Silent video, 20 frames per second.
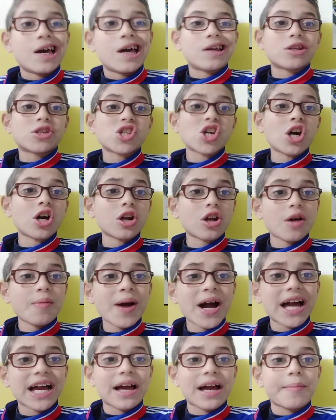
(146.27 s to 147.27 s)
النصيحه
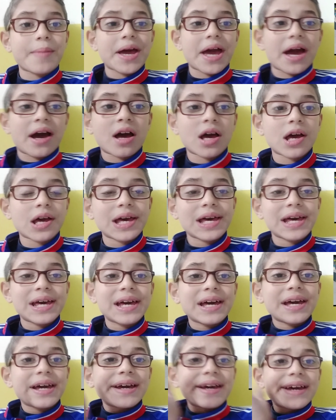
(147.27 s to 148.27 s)
الرابعه يا جماعه
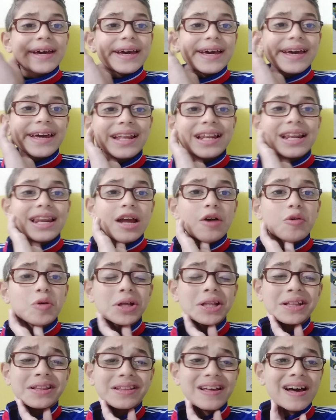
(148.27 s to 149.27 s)
ان لو
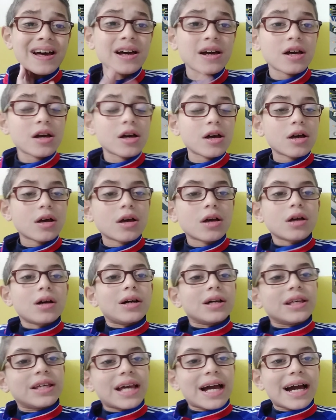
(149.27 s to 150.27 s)
انت
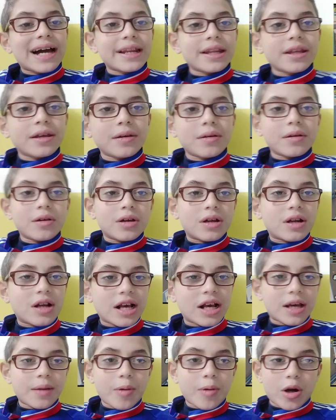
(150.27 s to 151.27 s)
يعني
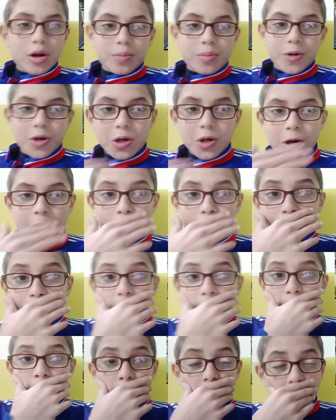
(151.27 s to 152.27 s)
راكب عربية
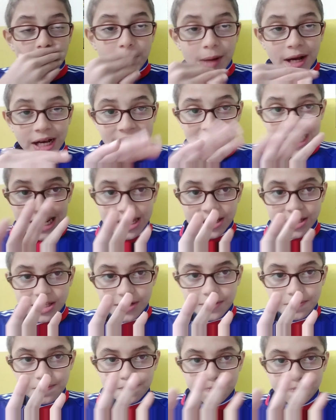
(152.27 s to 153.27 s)
فيها أربع كراسي